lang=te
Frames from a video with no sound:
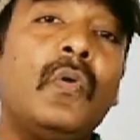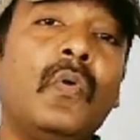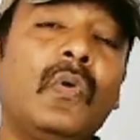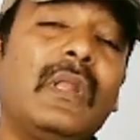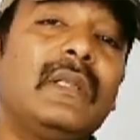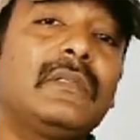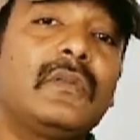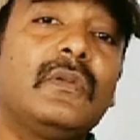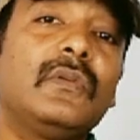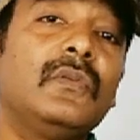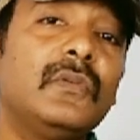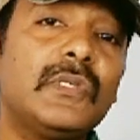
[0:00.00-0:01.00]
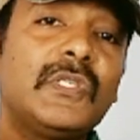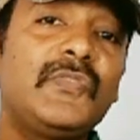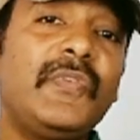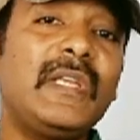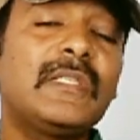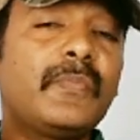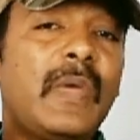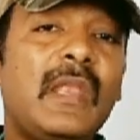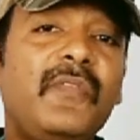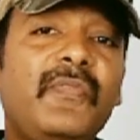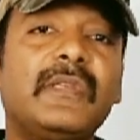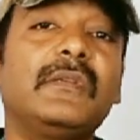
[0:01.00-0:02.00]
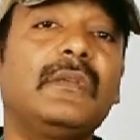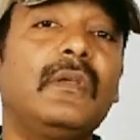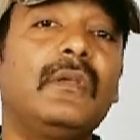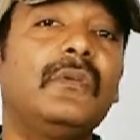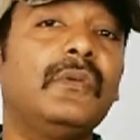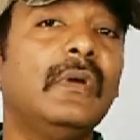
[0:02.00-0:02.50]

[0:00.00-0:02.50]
హోటల్స్లోను స్వీట్స్ మ్యానుఫ్యాక్చరింగ్లోను